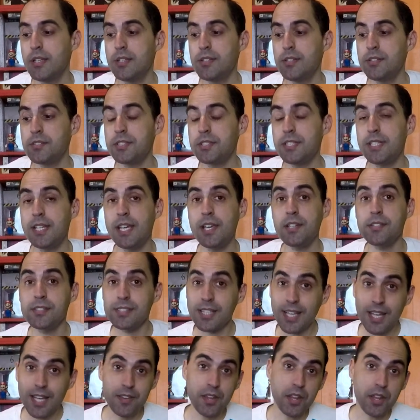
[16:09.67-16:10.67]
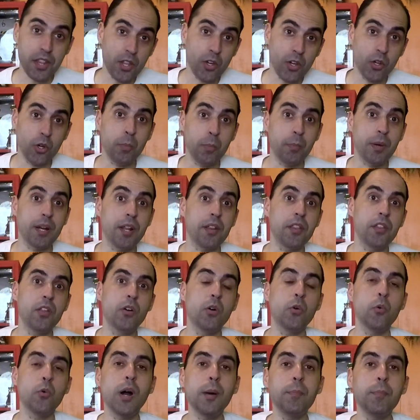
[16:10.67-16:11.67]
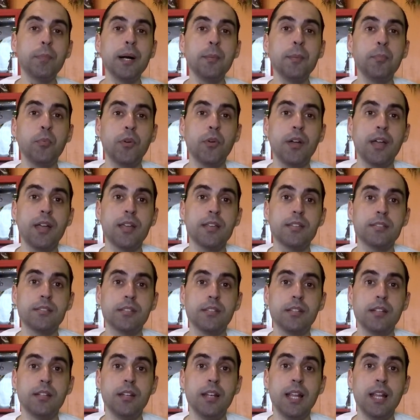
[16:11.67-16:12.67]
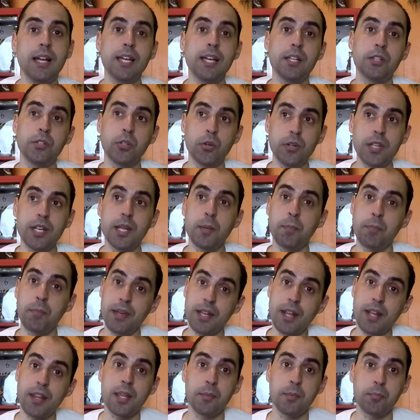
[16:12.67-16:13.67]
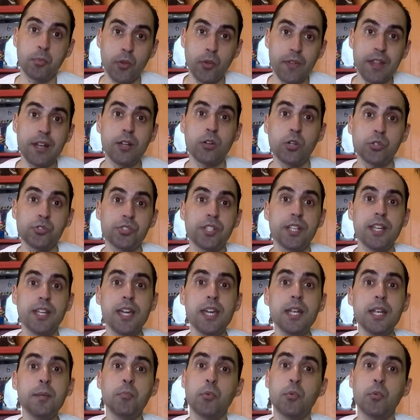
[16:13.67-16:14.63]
si esa edición os pareció guapa, pues la que estoy en espera de poder conseguir,